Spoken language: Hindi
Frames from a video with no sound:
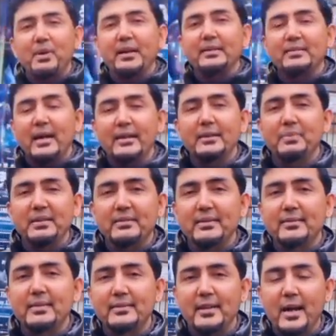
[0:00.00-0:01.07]
था कि पाकिस्तानी
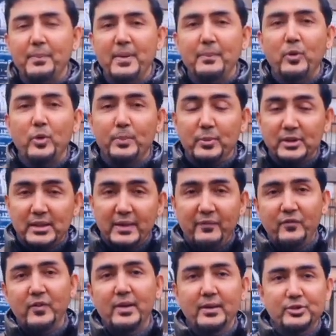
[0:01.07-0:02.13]
बिजनेसेस यहाँ पे बहुत
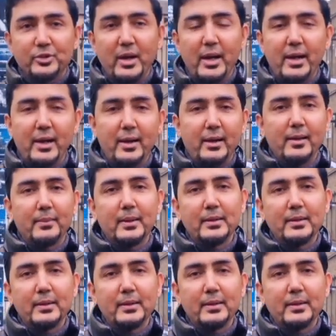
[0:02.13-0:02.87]
मुख्तलिफ जो है